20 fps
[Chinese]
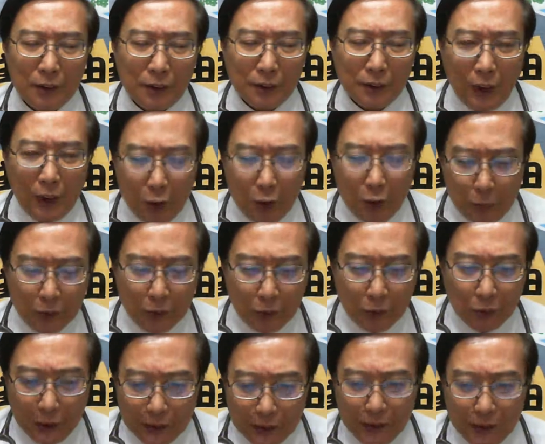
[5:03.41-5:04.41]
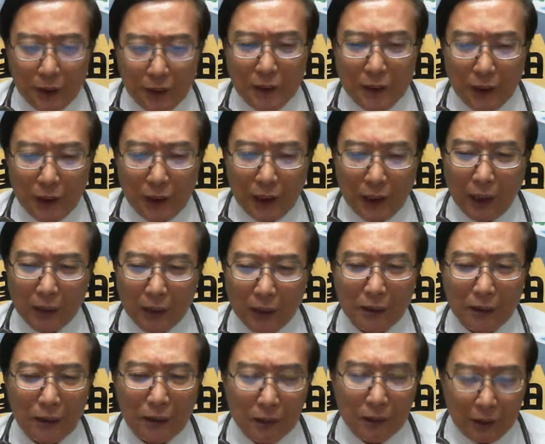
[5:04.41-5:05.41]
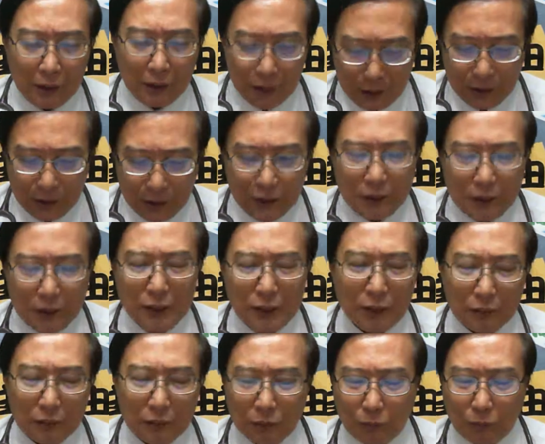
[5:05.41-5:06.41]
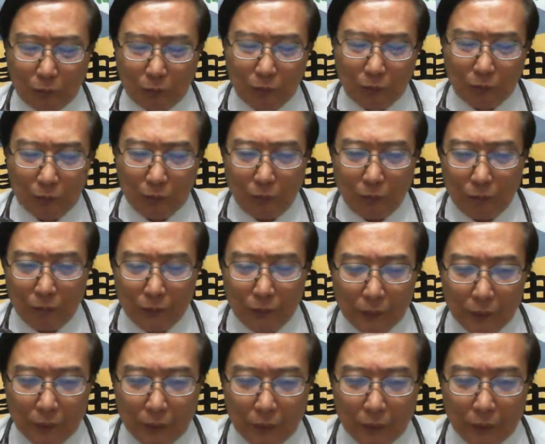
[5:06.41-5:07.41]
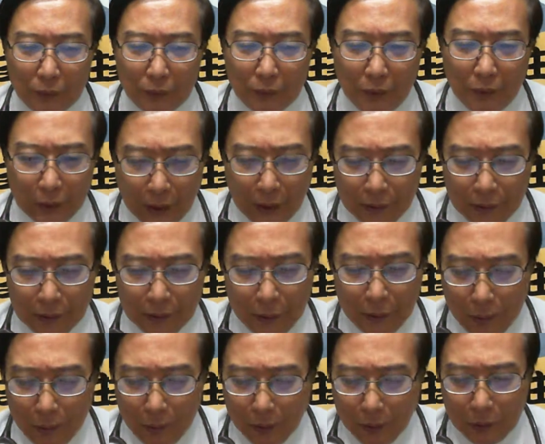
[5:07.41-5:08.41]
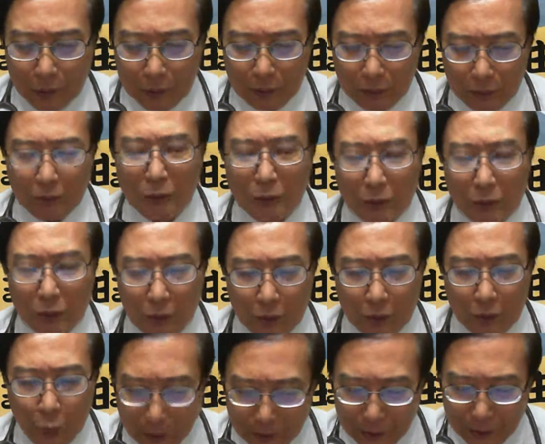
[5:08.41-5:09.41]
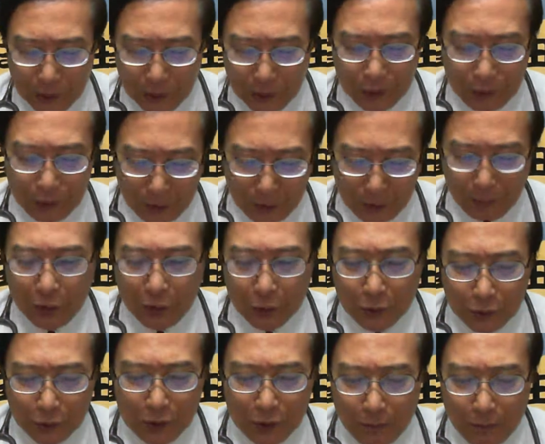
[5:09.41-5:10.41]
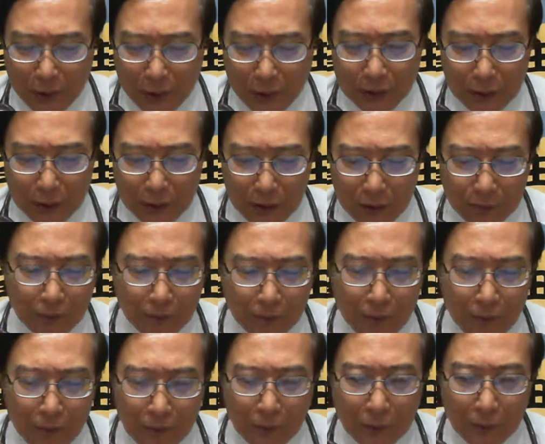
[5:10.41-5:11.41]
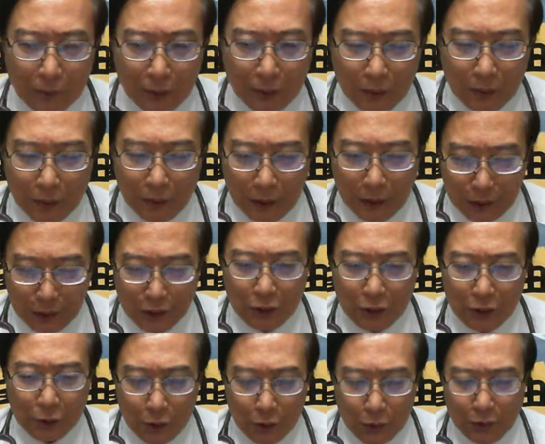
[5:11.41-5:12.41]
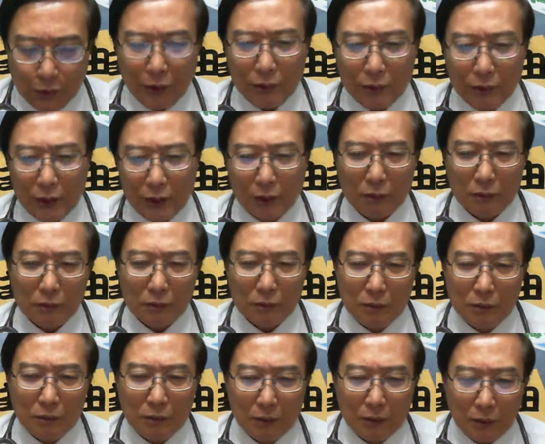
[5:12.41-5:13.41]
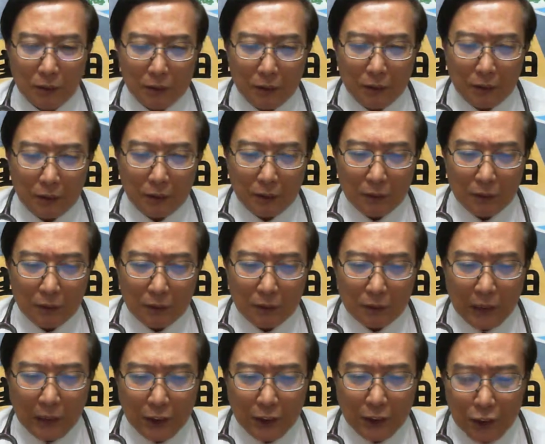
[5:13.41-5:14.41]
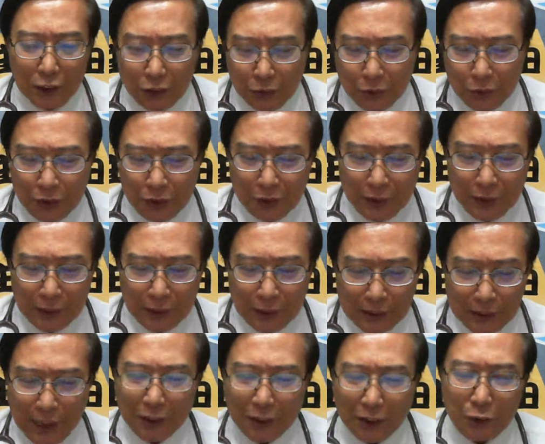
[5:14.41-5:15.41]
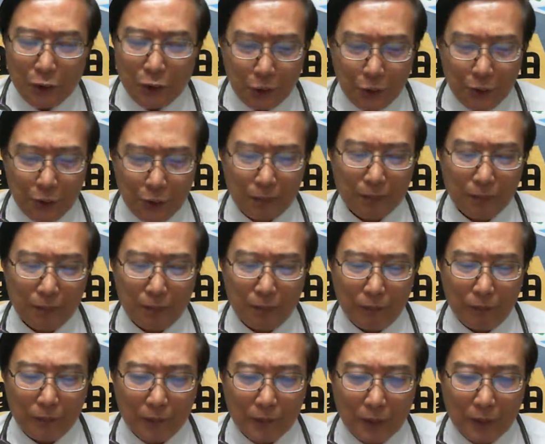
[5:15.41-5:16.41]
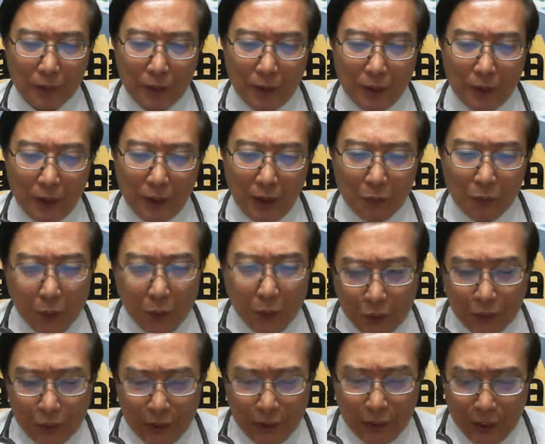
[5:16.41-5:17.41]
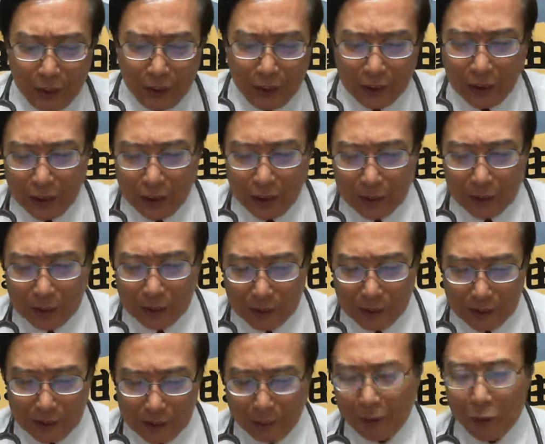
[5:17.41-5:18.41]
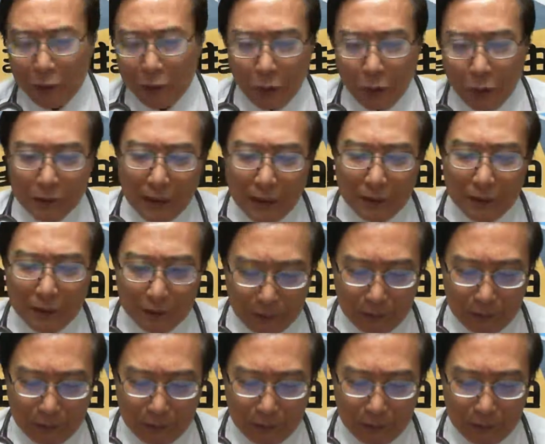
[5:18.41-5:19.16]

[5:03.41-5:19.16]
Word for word: 替国民党来死，这个人先去死。我等台北管即马好做新北市，市长做了以后，来收拾这个残局。啊，我阁惊啊！甲十个东山，